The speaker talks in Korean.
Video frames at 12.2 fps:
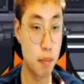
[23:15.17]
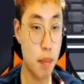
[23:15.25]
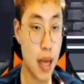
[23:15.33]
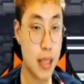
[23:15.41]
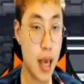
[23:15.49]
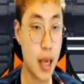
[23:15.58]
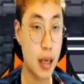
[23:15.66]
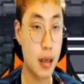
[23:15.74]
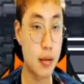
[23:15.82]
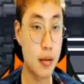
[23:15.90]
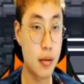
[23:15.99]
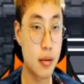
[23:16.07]
빠세이
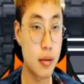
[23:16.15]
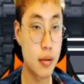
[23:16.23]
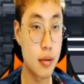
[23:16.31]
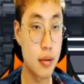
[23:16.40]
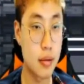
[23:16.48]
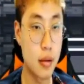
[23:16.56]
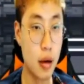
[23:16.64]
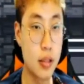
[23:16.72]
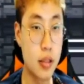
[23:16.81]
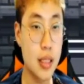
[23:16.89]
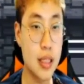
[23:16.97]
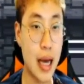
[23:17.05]

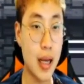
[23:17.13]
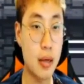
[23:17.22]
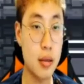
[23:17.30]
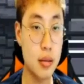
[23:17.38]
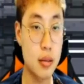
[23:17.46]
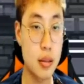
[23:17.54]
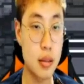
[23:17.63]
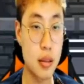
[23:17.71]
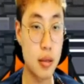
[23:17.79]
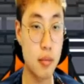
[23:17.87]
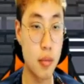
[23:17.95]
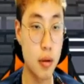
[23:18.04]
어떻게 하는지 알았거든
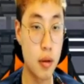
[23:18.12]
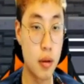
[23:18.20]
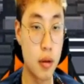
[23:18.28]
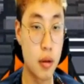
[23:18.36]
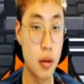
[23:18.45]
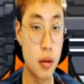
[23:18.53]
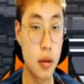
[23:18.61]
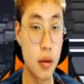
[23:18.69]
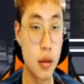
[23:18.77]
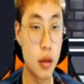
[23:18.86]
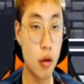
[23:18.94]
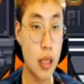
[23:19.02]
지금
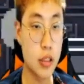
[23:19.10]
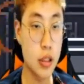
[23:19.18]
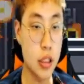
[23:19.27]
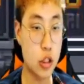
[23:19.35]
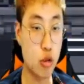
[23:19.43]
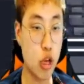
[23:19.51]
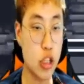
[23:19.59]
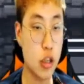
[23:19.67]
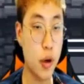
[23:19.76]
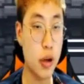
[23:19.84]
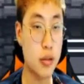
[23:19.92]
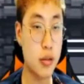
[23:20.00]
형 완전히 익숙해져
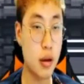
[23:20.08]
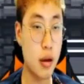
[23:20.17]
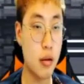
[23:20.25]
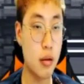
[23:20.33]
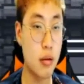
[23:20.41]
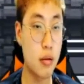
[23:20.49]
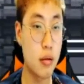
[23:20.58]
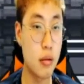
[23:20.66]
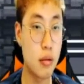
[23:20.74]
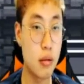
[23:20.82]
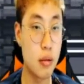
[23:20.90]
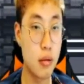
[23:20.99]
버렸어.
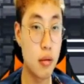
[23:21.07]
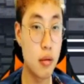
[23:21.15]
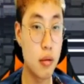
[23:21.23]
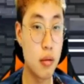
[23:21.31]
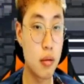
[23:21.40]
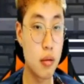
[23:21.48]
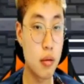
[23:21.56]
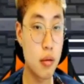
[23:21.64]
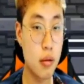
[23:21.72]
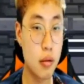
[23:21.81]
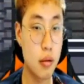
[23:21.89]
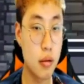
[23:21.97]
어?
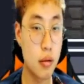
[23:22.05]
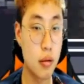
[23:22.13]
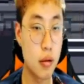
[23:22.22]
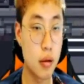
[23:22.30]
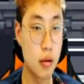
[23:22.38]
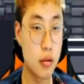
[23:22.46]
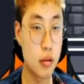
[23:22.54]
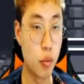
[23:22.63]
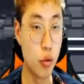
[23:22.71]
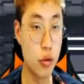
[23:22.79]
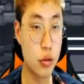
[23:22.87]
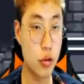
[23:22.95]
지금
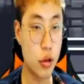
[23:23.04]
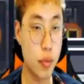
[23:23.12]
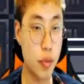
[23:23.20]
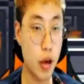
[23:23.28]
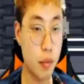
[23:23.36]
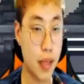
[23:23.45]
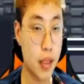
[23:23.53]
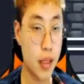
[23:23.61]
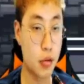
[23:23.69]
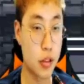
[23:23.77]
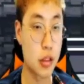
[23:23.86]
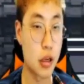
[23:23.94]
본능적으로 피하고
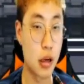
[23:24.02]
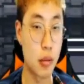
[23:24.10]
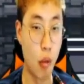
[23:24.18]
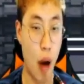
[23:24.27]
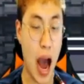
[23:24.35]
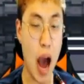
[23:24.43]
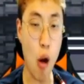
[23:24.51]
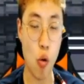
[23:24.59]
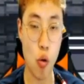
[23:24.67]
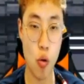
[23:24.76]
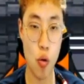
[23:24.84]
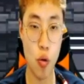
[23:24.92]
봤냐고 지금. 와우!